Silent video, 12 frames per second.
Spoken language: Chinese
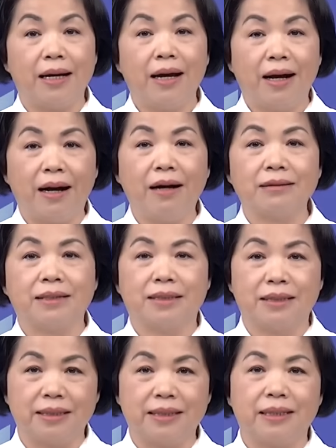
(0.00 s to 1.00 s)
好好的
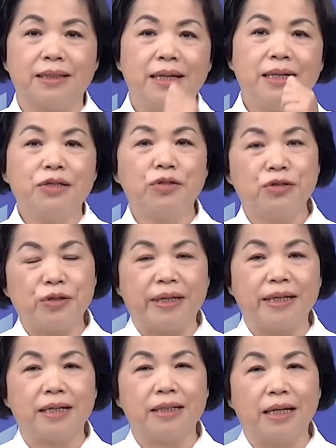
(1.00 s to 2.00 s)
真的去选
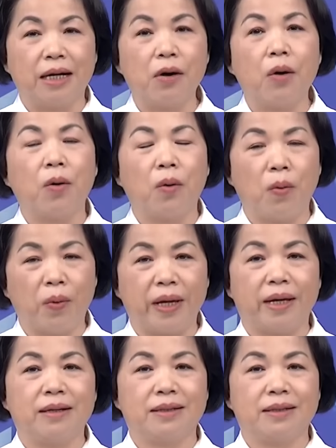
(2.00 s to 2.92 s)
一个能够为